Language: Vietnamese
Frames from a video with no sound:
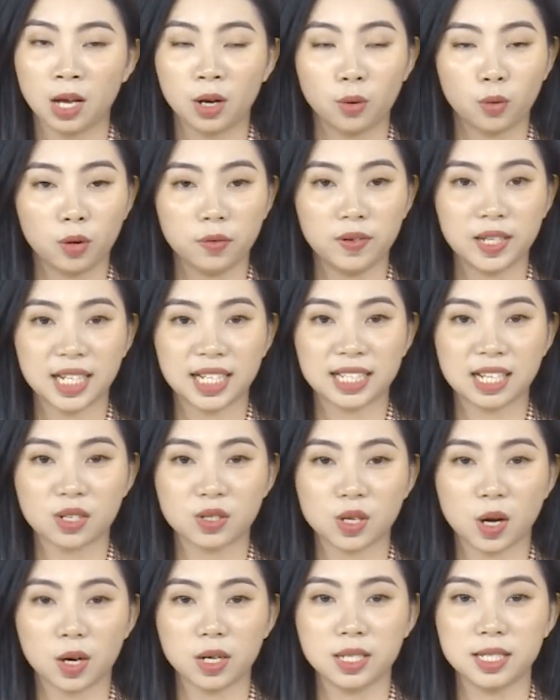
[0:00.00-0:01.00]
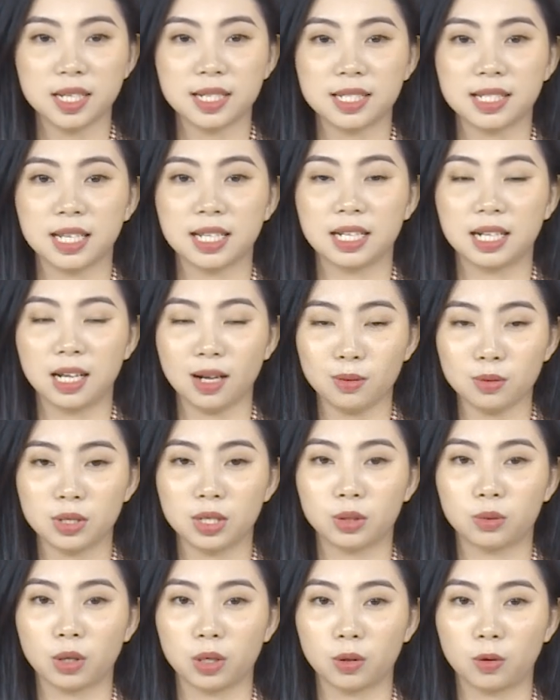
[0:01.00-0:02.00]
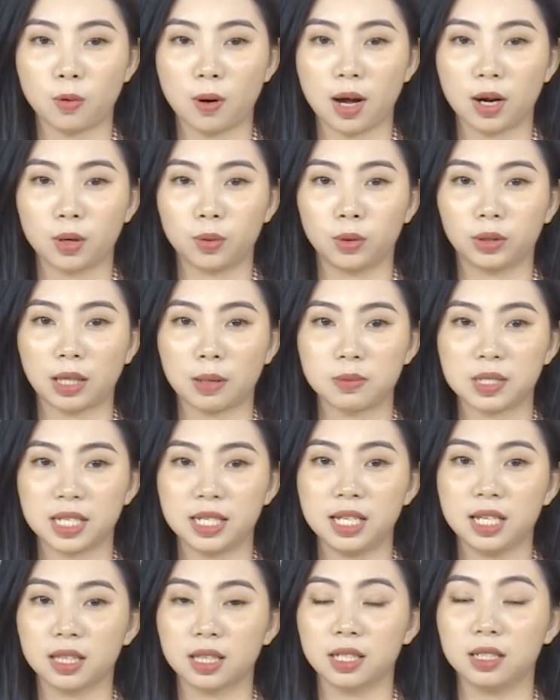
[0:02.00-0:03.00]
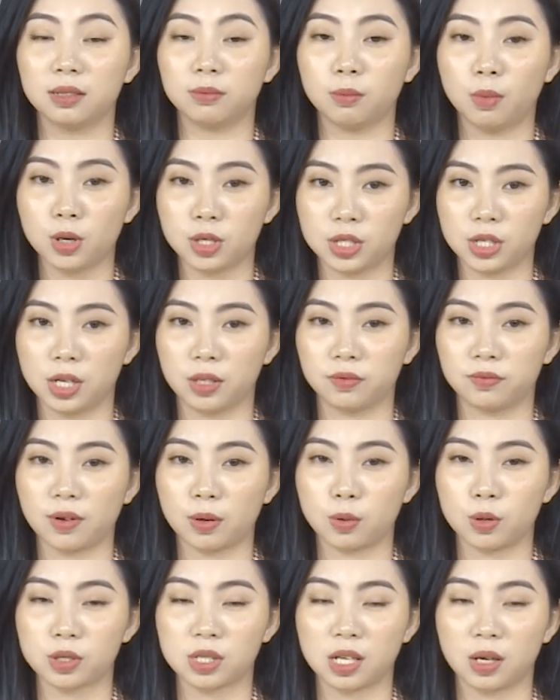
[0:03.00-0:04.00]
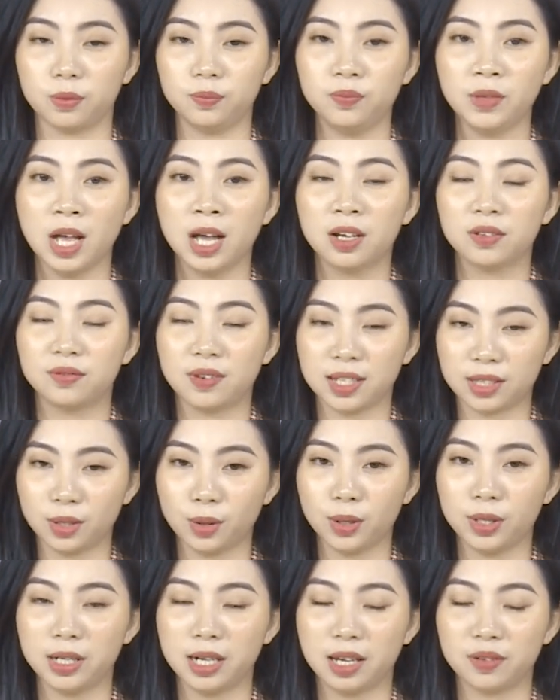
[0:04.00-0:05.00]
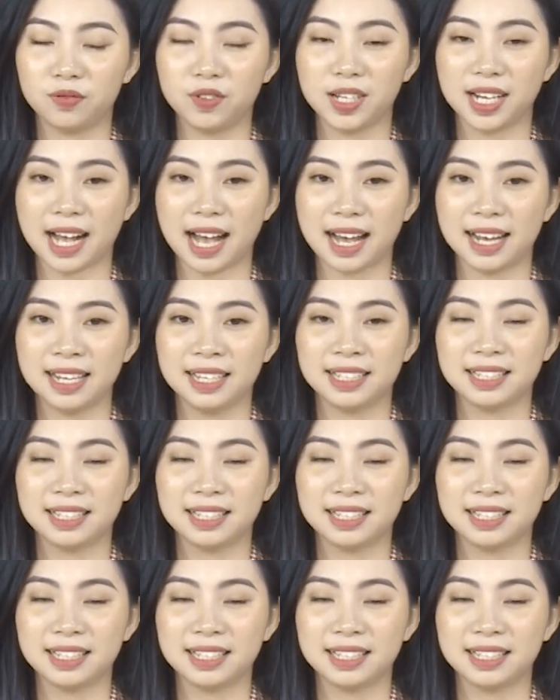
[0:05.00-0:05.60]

Quý vị đang theo dõi chương trình Góc nhìn tuần qua của tạp chí điện tử Môi trường và Cuộc sống và tôi là Phương Nga,